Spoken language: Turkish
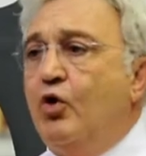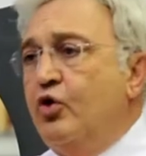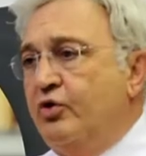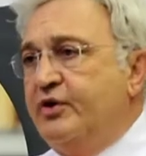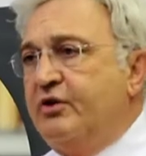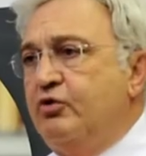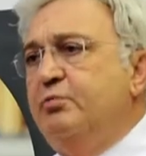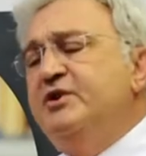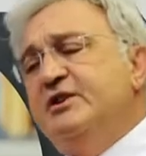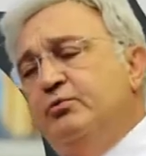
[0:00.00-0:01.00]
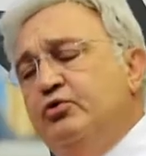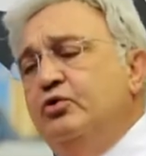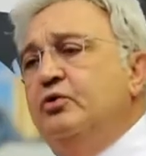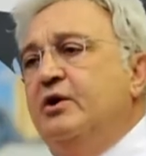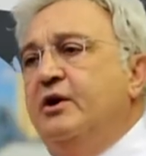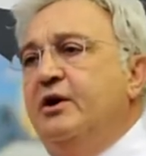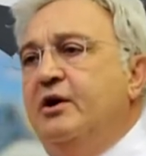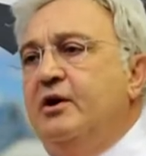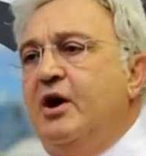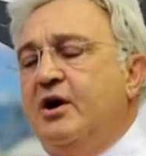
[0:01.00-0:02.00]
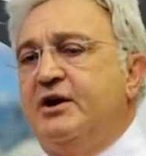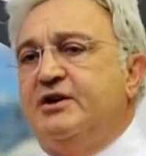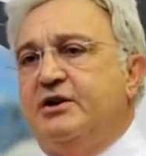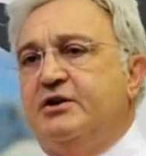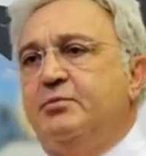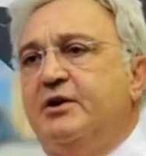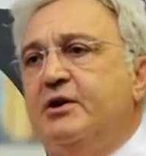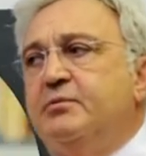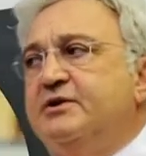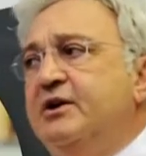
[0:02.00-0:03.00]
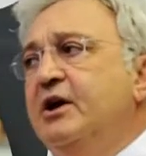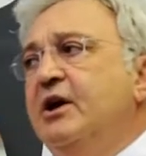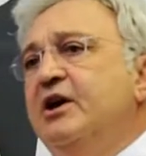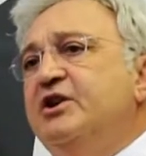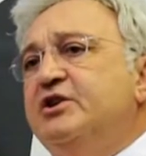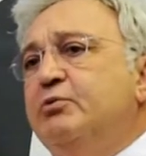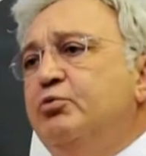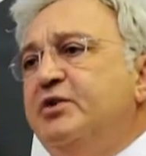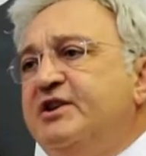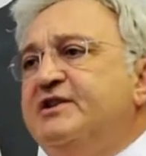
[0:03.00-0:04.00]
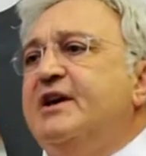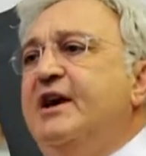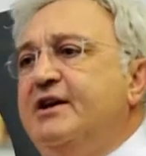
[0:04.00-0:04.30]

o yönde gidiyor. Biz de bütün ARGE e çalışmalarımızı işte bu bitkisel